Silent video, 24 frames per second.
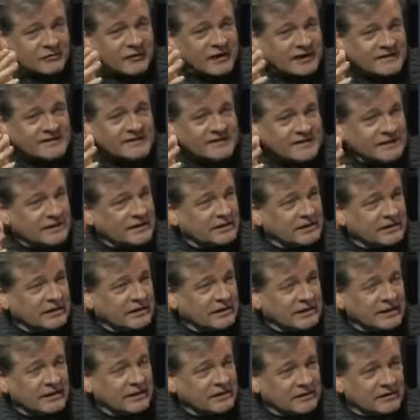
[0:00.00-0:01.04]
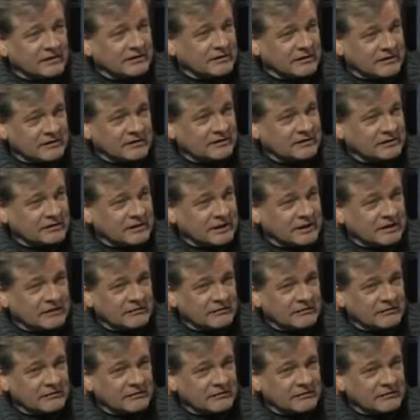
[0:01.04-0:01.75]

quasi äh,